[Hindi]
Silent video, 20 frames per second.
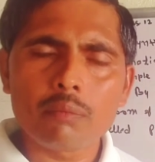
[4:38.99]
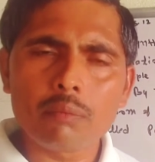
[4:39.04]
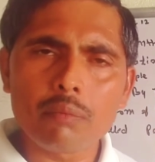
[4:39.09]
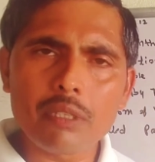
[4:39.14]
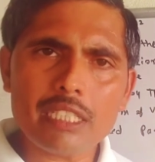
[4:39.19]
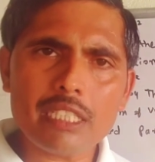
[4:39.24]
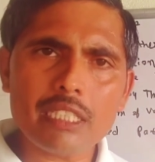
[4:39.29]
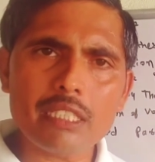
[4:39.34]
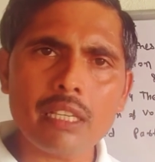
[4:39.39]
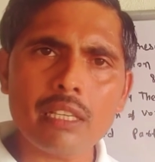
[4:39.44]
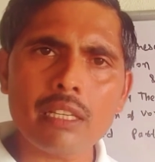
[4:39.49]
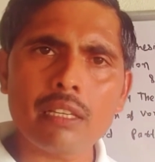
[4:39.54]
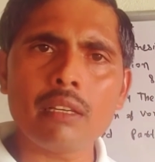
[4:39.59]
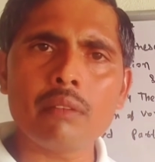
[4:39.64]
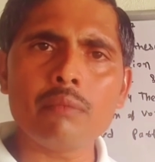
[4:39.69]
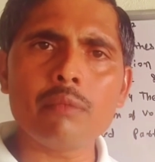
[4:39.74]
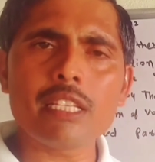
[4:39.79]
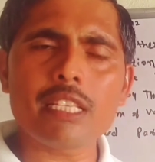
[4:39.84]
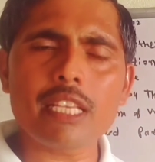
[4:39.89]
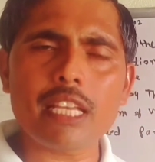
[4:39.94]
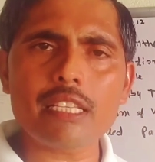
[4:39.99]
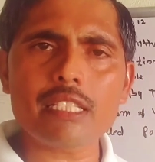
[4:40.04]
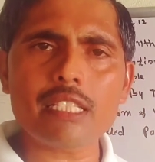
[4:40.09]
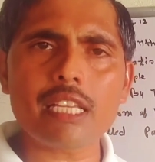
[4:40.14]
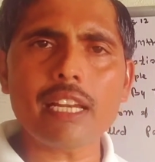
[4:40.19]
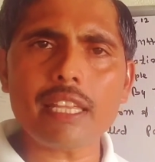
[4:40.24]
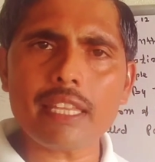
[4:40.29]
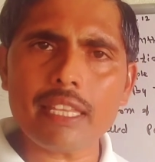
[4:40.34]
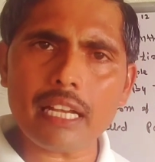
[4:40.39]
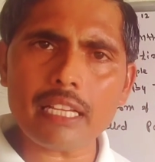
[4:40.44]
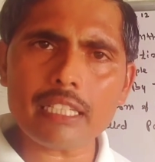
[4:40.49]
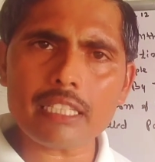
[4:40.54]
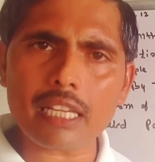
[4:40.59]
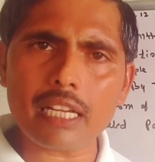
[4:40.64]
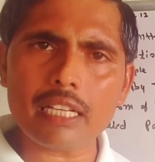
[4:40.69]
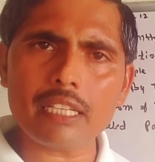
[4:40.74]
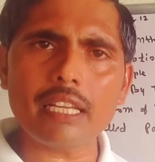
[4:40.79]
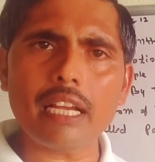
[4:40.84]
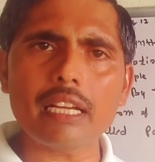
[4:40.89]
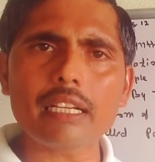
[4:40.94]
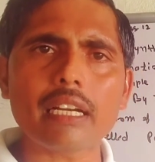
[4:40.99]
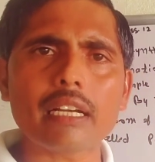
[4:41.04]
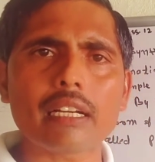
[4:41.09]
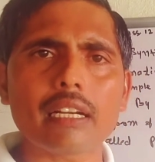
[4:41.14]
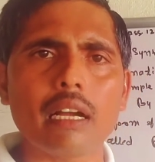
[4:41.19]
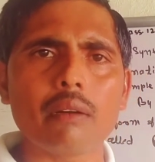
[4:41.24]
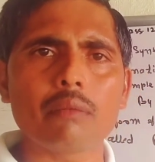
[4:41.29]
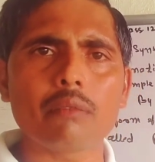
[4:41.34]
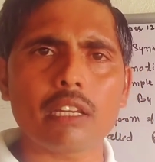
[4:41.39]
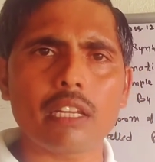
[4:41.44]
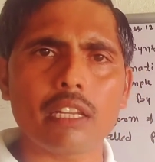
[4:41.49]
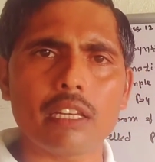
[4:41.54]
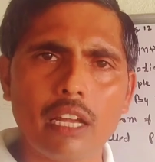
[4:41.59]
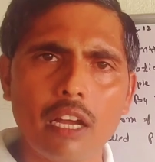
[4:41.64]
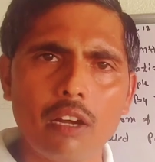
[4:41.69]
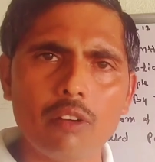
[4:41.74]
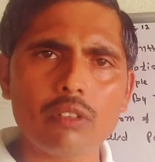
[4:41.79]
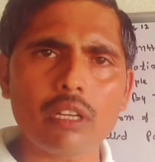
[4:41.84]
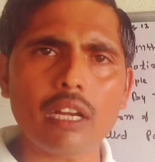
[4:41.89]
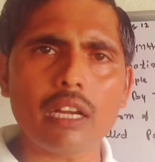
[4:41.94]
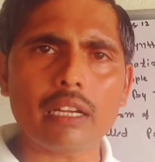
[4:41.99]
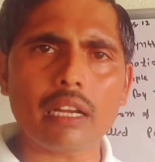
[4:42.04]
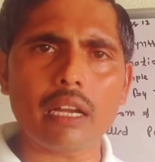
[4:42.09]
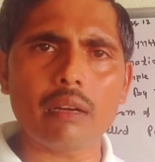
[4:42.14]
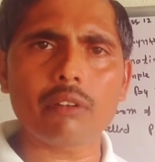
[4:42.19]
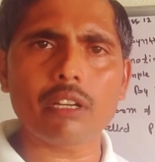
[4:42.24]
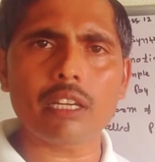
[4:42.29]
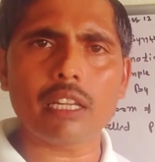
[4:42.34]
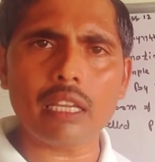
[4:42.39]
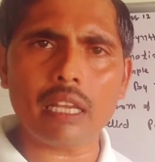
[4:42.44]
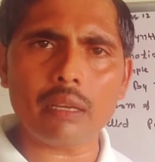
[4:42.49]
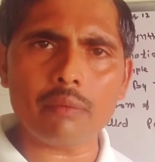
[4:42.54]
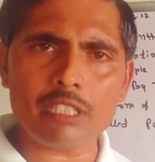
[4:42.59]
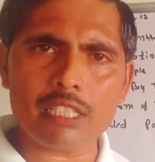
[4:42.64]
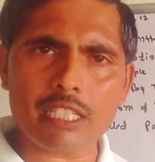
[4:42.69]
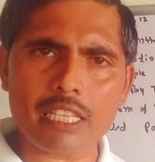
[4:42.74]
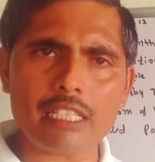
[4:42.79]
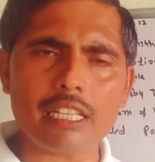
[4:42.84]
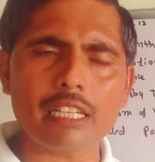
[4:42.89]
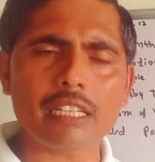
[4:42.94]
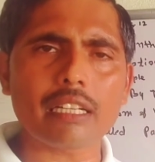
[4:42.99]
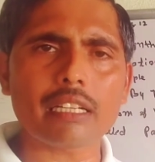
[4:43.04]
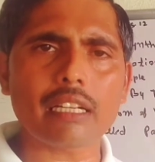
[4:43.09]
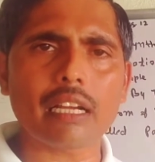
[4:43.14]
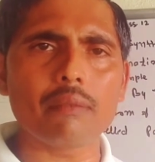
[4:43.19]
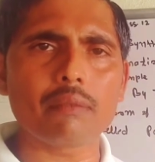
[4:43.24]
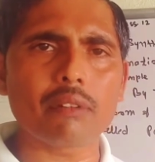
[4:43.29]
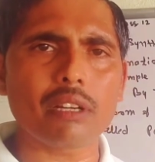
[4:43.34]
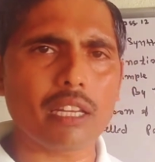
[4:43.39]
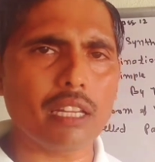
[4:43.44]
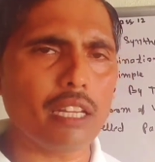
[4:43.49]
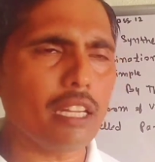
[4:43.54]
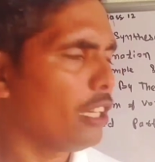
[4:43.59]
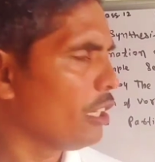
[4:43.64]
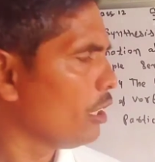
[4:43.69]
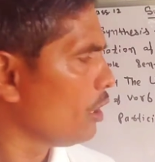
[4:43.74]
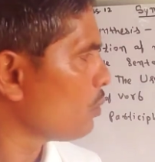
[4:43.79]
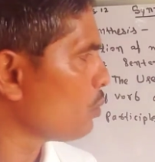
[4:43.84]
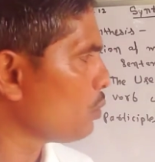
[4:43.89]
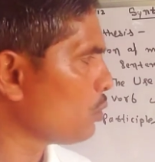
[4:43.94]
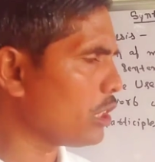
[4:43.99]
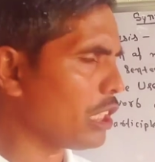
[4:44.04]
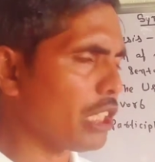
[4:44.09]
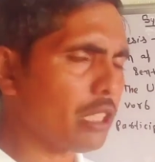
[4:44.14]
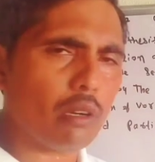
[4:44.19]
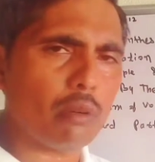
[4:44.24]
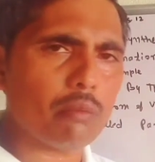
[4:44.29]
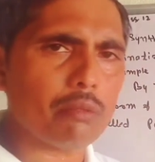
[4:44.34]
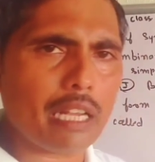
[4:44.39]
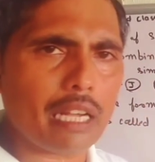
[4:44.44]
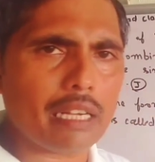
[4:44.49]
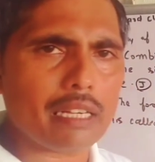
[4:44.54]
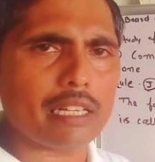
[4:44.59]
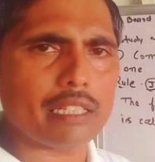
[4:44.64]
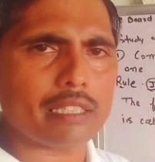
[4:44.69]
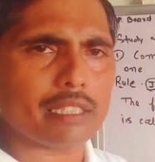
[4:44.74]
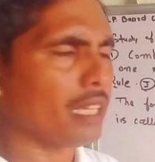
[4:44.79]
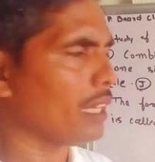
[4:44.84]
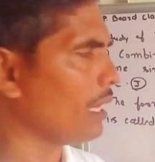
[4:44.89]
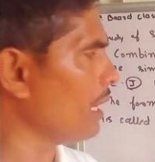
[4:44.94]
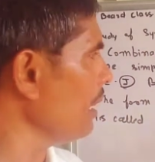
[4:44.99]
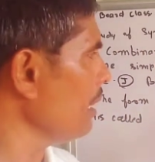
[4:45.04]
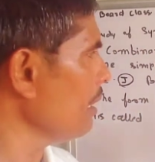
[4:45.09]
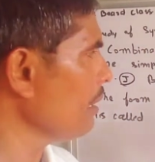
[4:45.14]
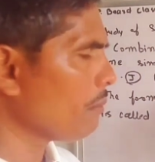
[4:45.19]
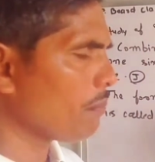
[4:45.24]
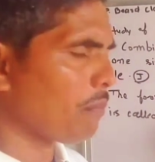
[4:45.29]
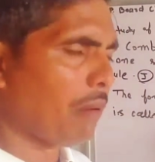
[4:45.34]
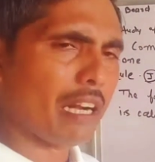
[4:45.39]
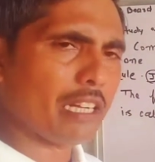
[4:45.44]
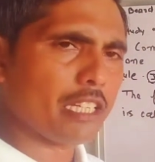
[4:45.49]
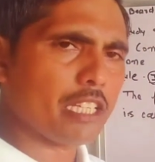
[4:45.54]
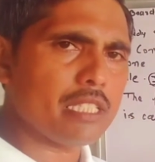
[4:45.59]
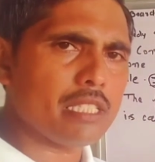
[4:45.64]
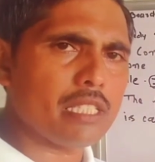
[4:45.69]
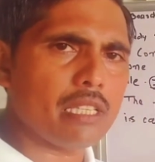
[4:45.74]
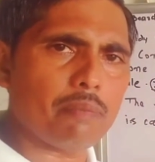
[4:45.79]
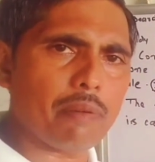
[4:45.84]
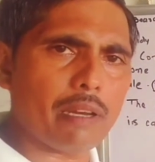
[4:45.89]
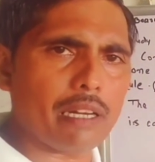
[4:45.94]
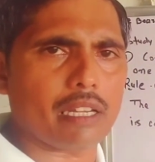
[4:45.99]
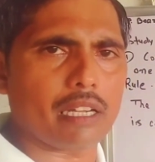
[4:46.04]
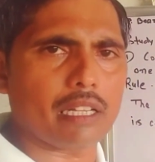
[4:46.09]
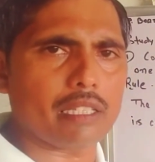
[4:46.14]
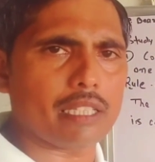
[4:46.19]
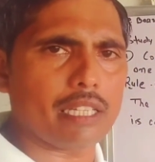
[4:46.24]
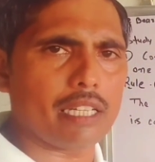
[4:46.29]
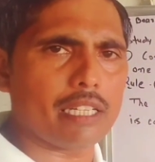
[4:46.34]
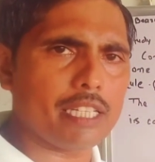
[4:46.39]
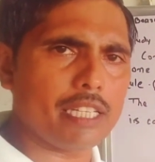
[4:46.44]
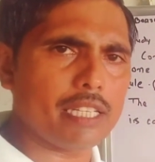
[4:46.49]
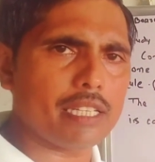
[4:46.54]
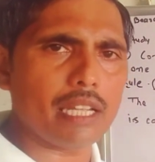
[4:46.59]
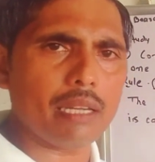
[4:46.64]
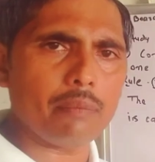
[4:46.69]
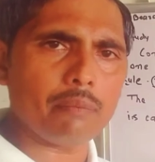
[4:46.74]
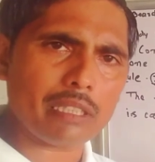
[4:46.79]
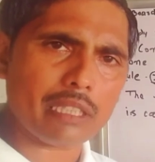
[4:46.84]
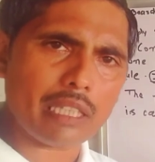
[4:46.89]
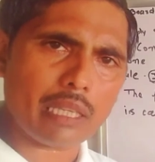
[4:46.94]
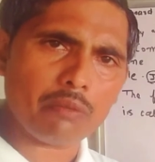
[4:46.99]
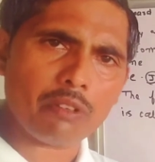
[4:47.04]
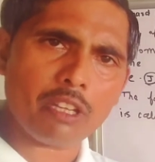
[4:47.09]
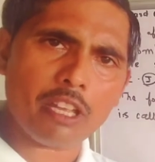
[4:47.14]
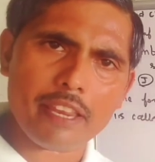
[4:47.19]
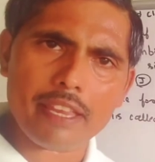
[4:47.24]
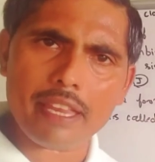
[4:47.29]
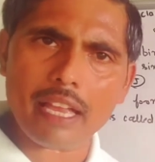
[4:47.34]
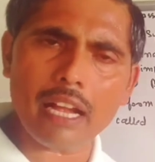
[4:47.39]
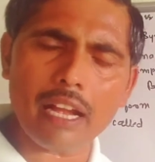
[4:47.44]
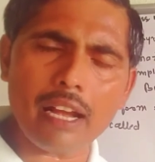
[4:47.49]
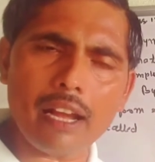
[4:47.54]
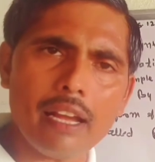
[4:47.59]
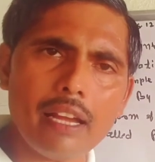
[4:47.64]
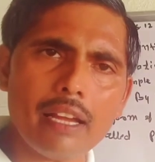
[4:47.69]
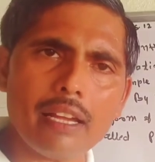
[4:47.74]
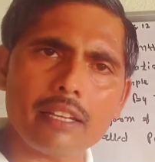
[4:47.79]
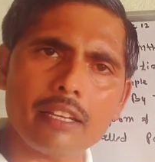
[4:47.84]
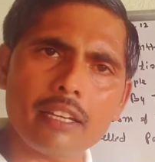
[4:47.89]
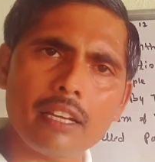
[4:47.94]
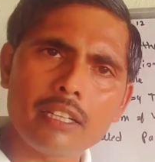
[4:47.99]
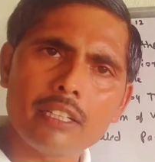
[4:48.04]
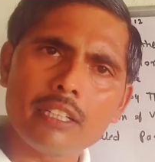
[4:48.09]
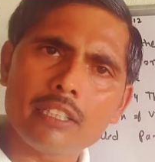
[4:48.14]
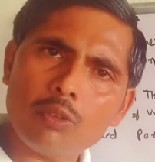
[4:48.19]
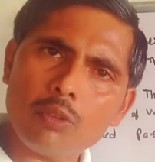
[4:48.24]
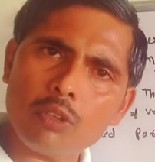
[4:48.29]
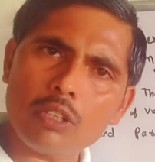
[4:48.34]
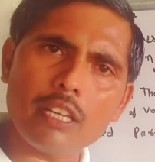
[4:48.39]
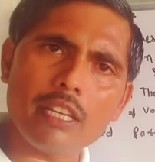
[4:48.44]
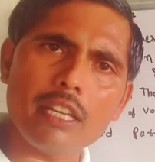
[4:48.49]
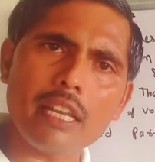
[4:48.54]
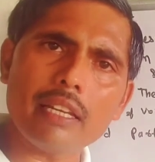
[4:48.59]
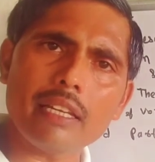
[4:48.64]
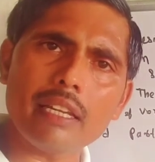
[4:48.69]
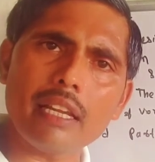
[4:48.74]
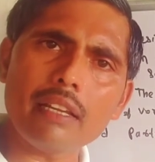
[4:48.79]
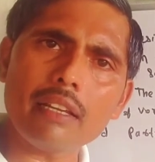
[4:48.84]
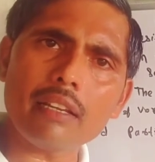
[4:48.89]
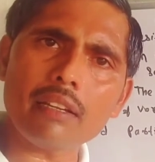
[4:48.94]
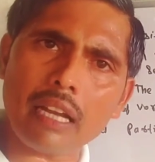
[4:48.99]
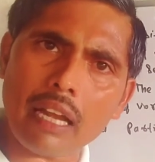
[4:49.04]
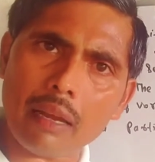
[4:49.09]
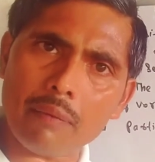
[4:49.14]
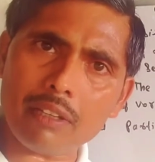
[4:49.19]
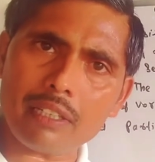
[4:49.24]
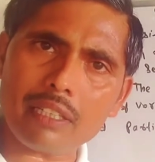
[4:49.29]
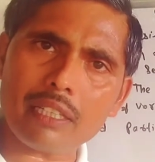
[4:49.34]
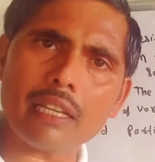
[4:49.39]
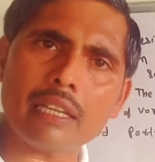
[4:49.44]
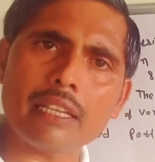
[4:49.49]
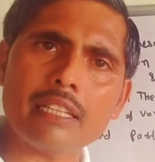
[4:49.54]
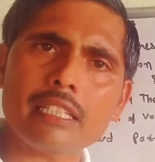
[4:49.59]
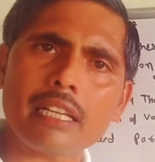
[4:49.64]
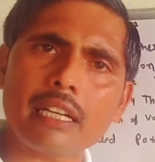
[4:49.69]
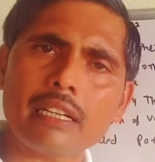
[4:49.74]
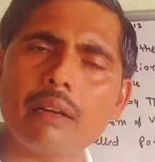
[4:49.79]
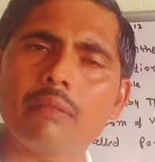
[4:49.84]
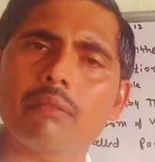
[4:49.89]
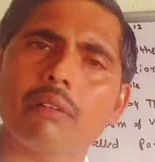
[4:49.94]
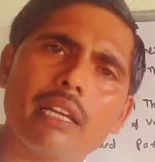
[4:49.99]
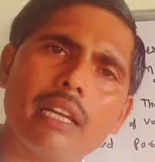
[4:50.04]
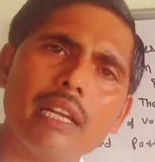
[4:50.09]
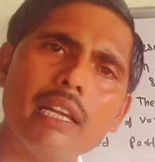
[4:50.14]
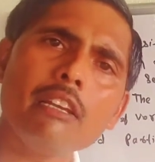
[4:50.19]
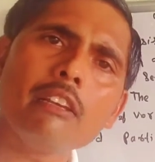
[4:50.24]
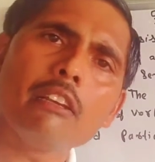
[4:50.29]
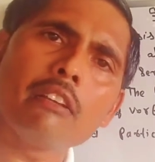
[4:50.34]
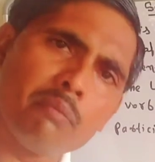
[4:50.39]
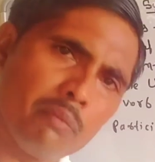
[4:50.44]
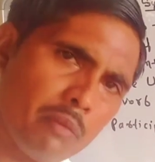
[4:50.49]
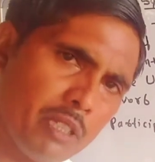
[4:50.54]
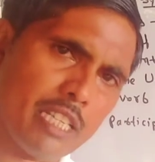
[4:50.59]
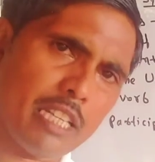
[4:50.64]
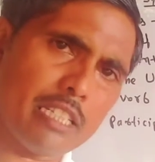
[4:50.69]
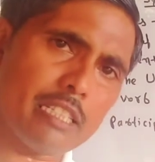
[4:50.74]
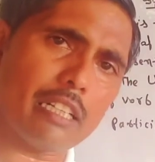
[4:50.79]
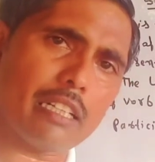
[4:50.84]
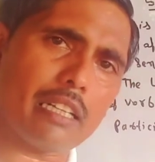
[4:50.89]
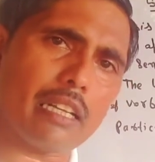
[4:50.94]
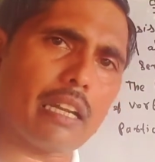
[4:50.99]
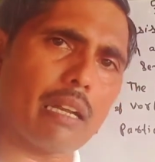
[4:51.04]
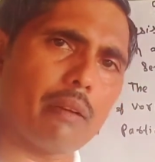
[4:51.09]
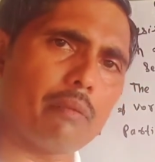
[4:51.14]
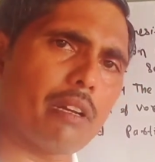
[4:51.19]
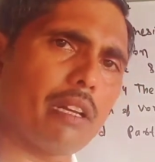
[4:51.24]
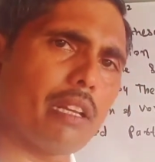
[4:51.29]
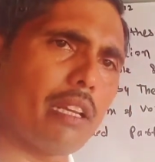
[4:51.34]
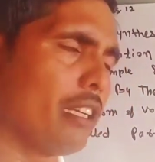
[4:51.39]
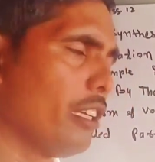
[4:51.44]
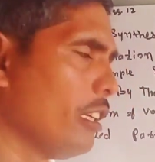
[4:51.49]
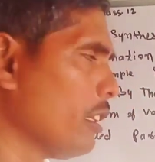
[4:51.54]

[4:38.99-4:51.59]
विशेषण या संज्ञा का काम करे नाउन का काम करे या विशेषण का काम करे उसी को हम क्या कहते हैं पार्टिसिपल कहते हैं ठीक है मतलब क्रिया है तो क्रिया नए काम करके किसका काम करे विशेषण का काम करे